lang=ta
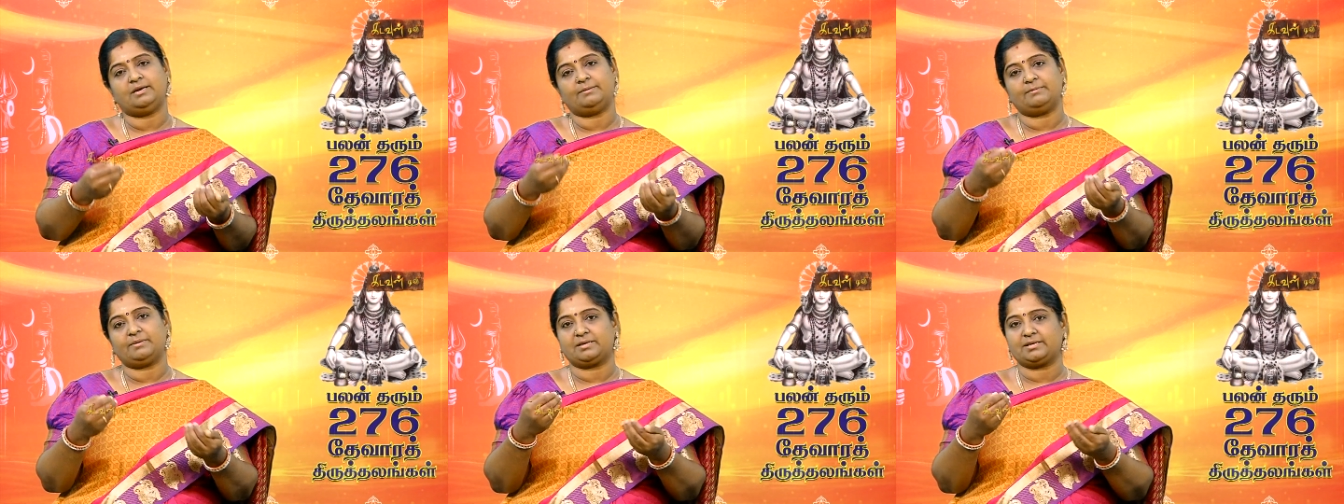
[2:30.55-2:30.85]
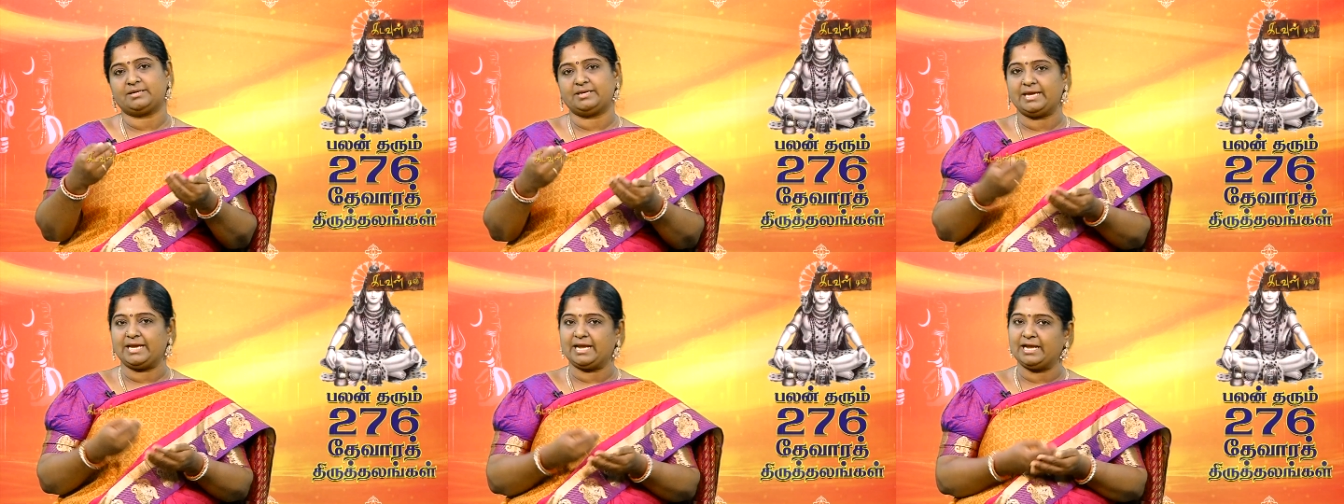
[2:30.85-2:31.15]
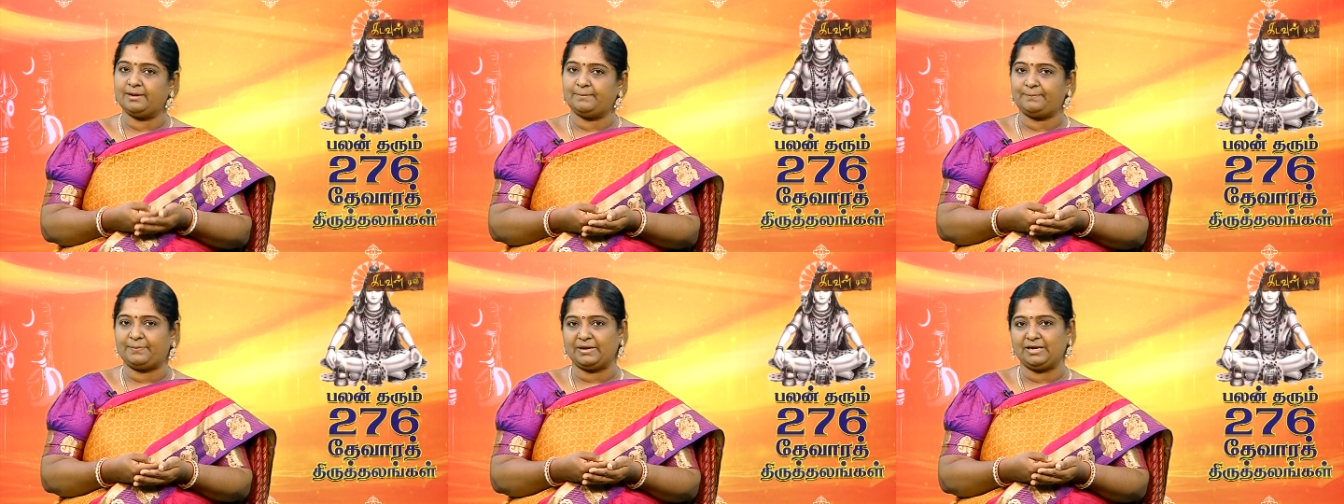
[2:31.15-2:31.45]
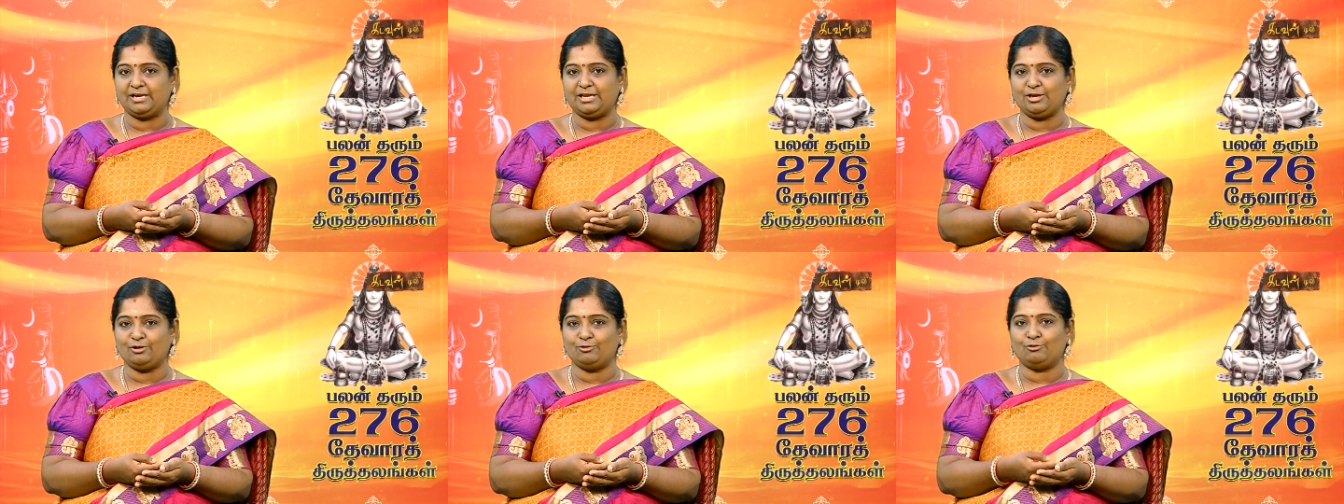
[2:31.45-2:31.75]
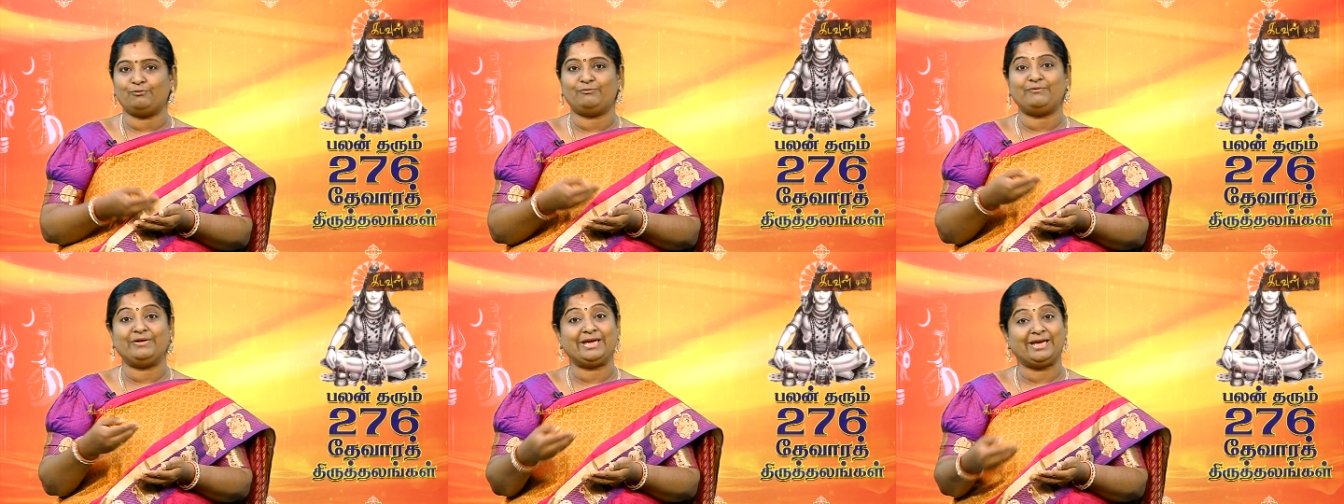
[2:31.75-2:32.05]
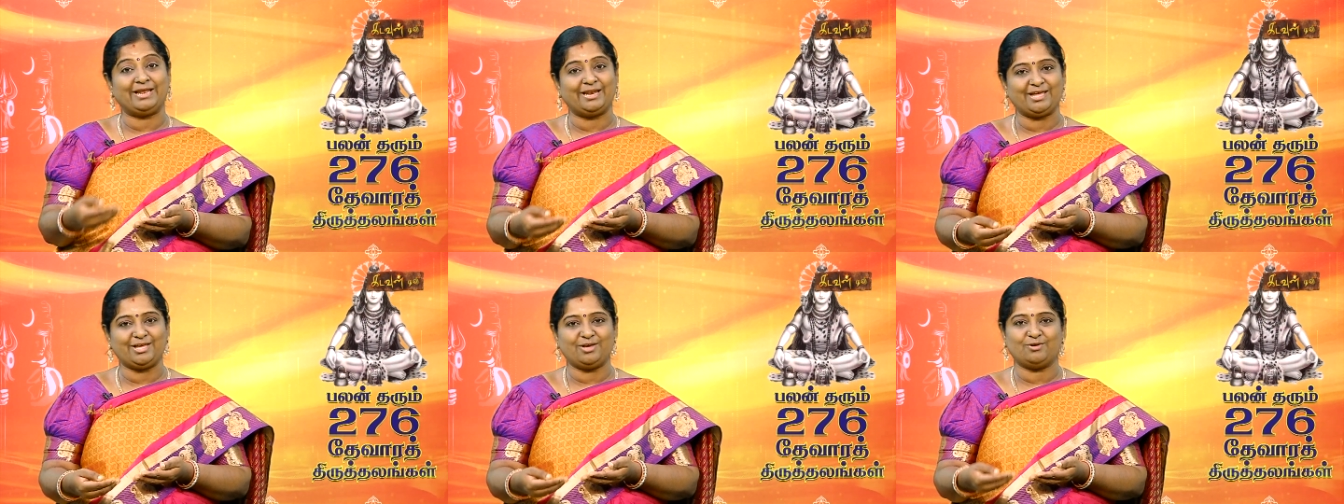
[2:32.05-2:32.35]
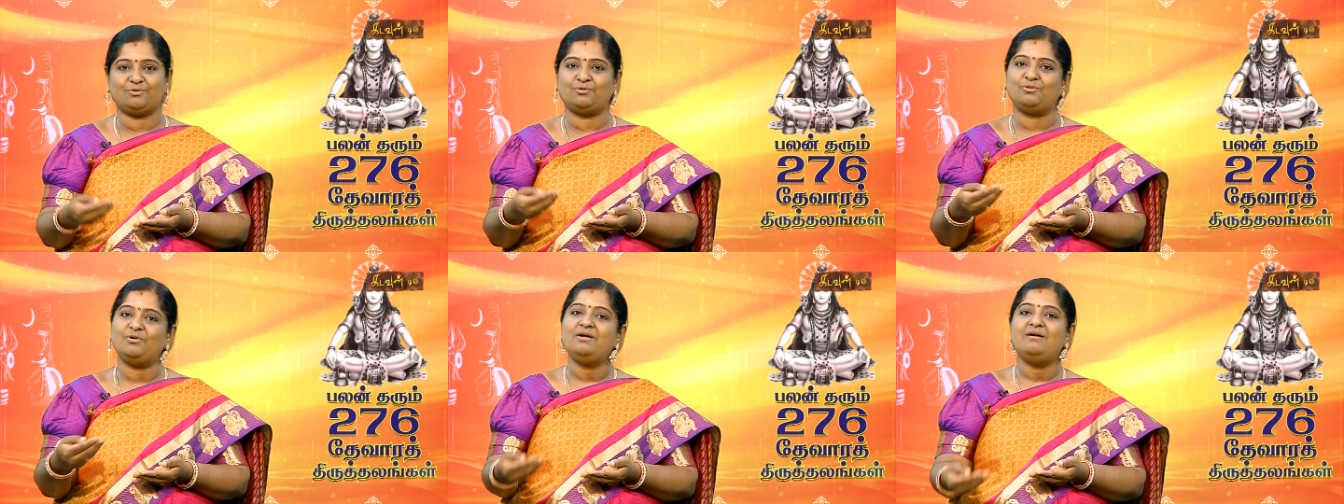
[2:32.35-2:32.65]
நமக்கு எங்கே பணியோ
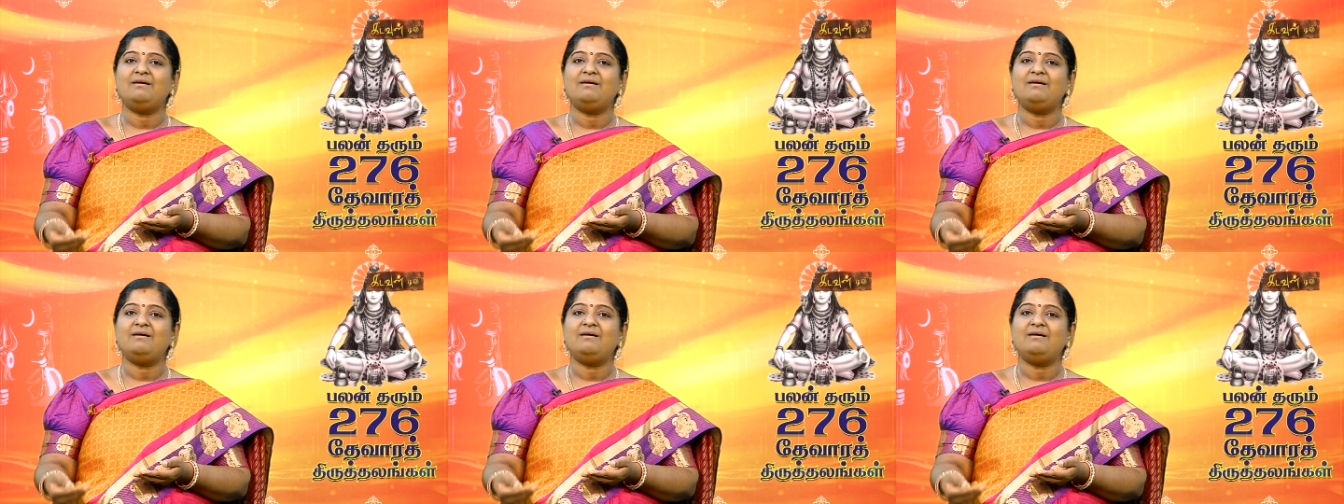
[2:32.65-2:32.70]
வேலையோ